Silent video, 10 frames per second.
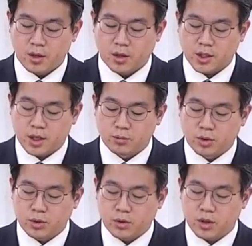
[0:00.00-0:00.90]
여자가
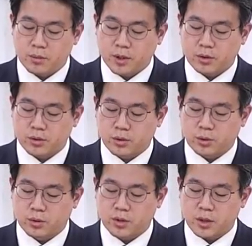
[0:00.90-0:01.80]
물동이를
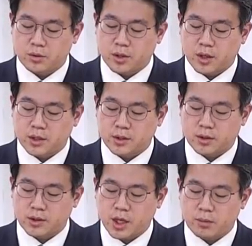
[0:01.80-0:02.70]
버려두고 동네로
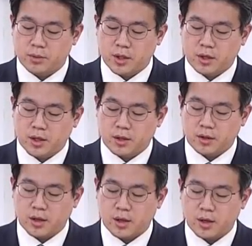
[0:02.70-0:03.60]
들어가서 사람들에게
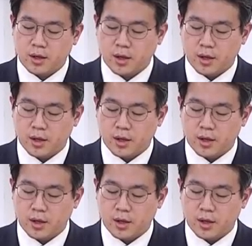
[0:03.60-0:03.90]
이르되